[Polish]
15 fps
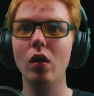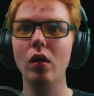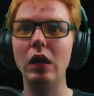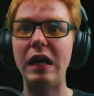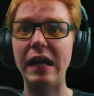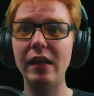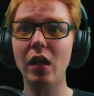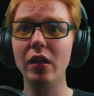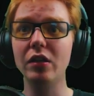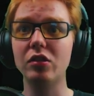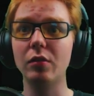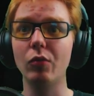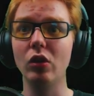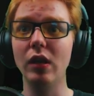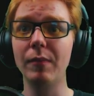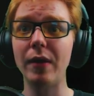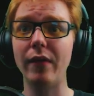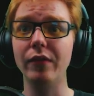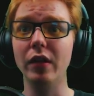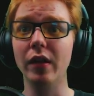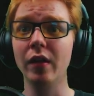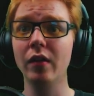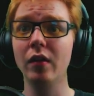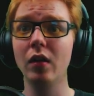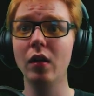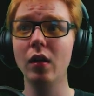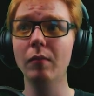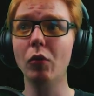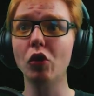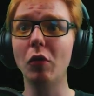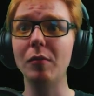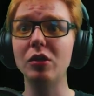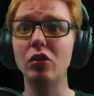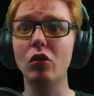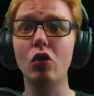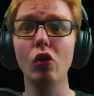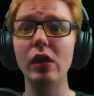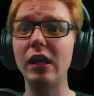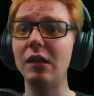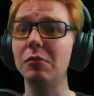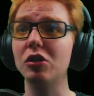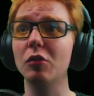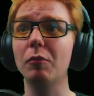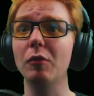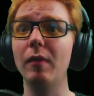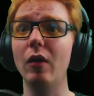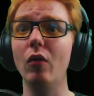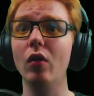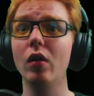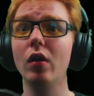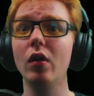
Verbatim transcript: Genialnie zrobione, naprawdę. Podoba mi się to, cholernie mi się to podobało.